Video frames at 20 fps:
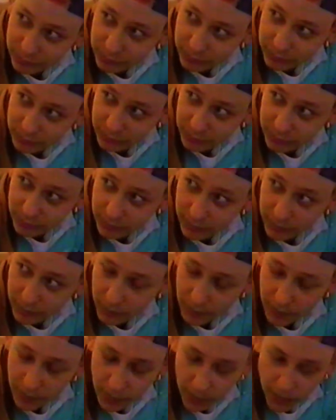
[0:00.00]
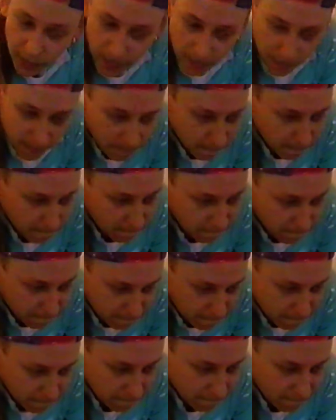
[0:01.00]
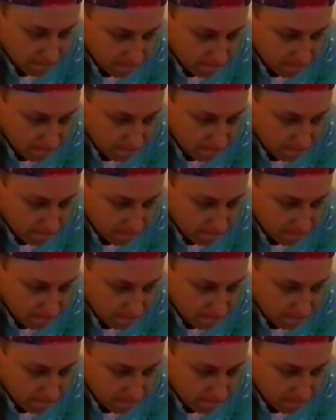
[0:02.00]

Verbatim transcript: Jetzt spielt er ja morgen wieder, geht raus ins